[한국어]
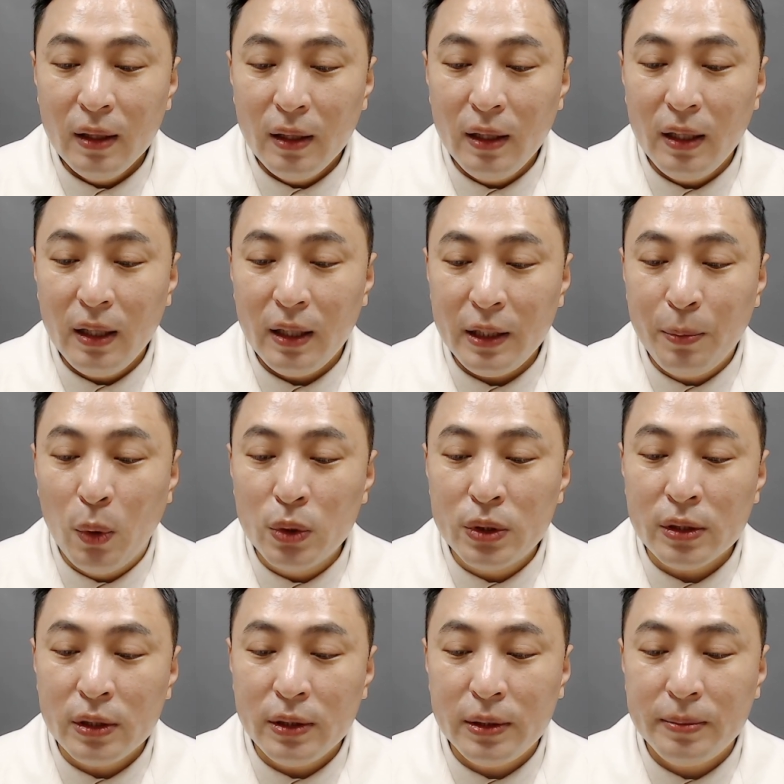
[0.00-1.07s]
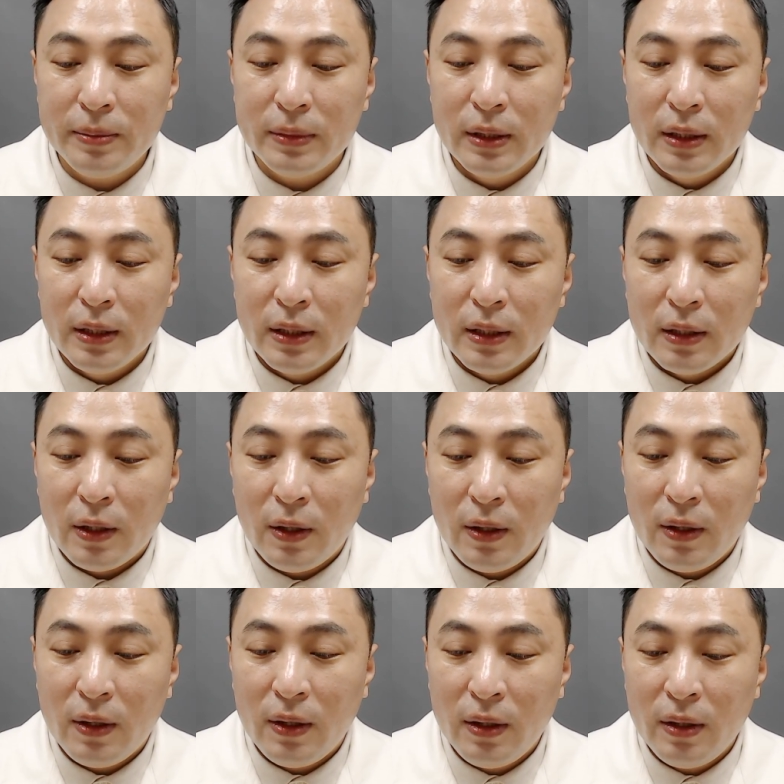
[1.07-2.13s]
예, 이 보증금
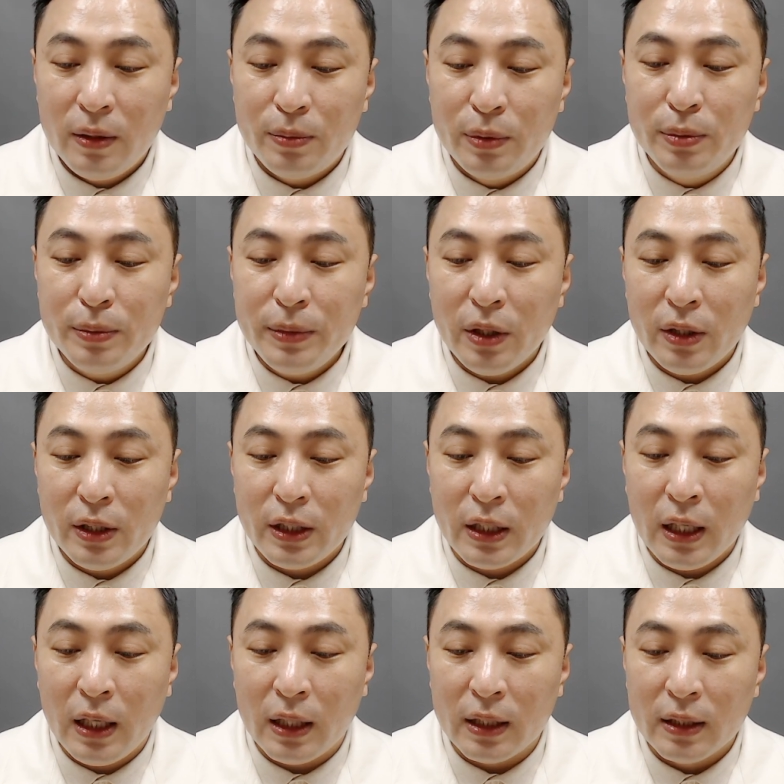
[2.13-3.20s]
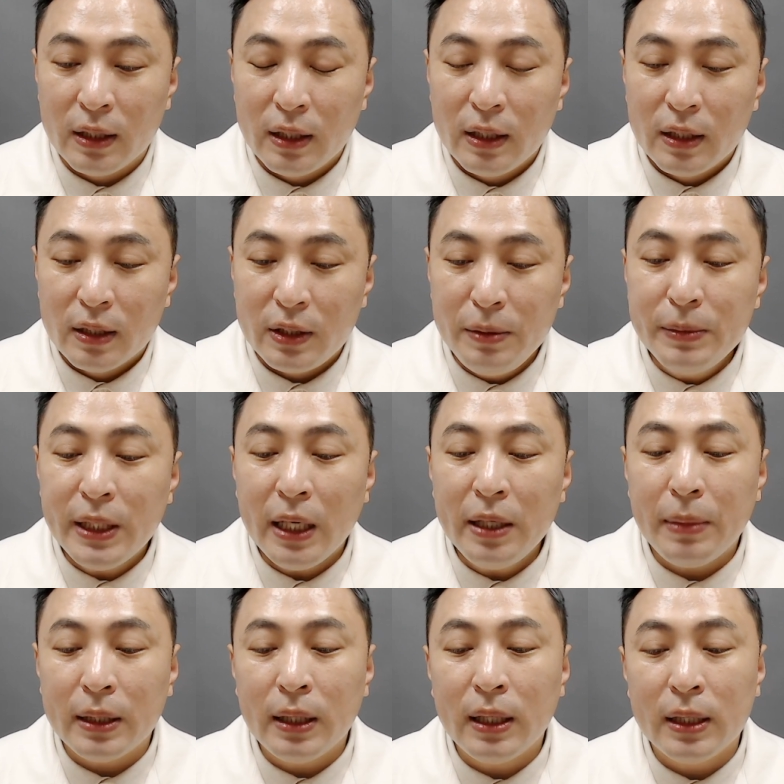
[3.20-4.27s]
어, 불분명이니까 임차인
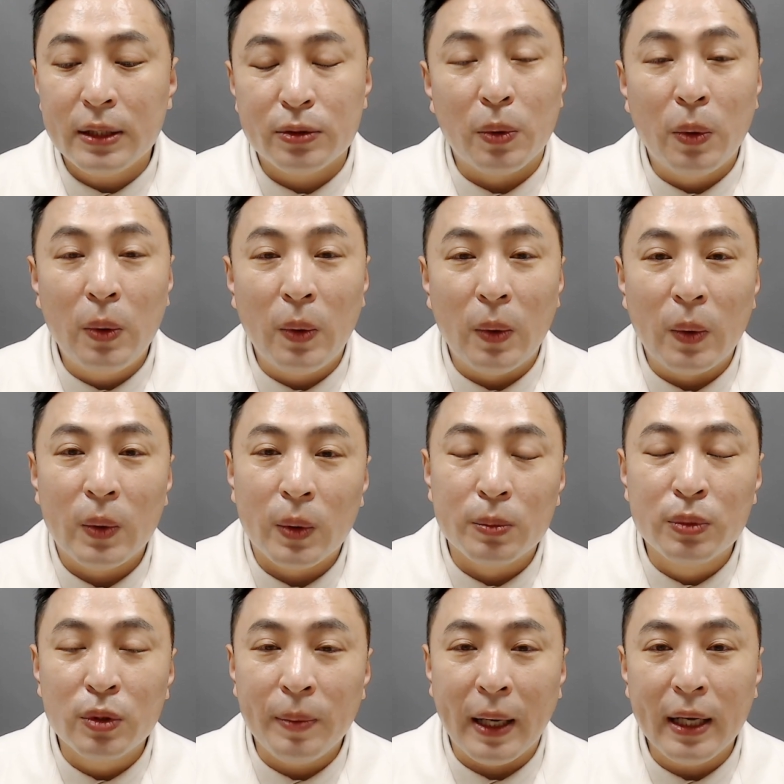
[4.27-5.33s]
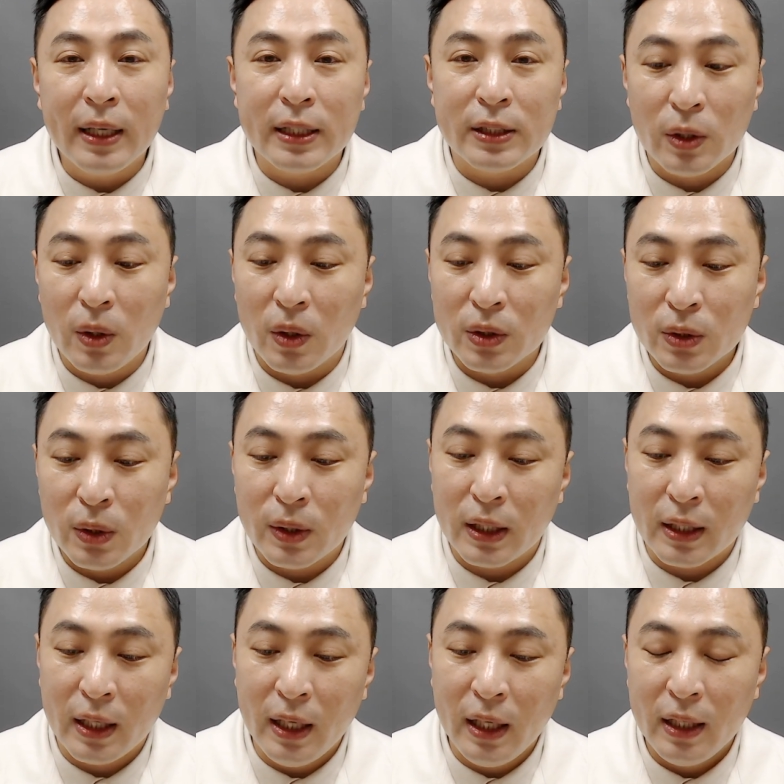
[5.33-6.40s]
만나가지고 물어봐야겠죠.
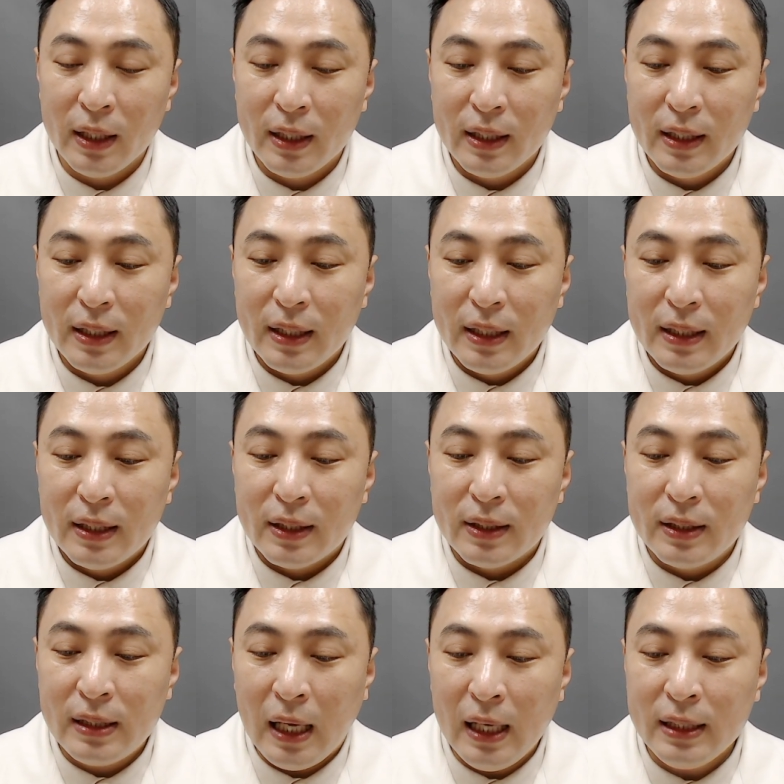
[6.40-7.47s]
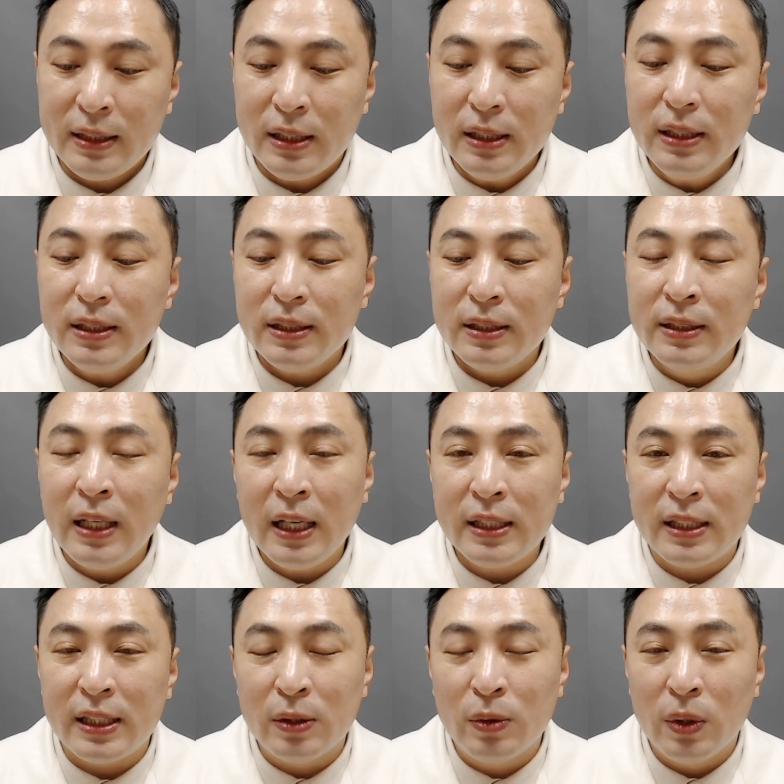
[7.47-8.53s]
정확하게. 근데 사실 은행
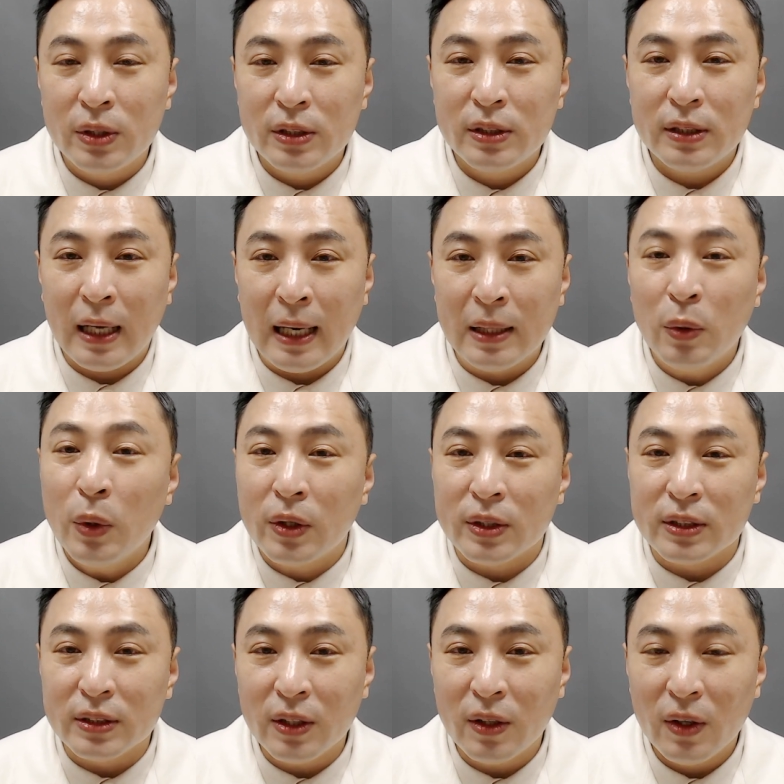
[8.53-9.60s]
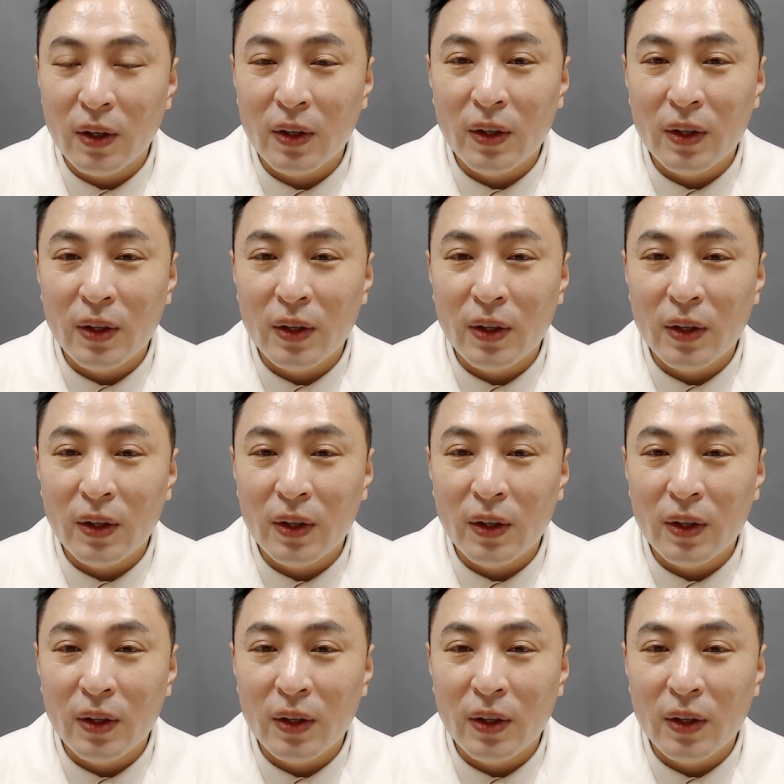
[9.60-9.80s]
직원은 알고 있거든요.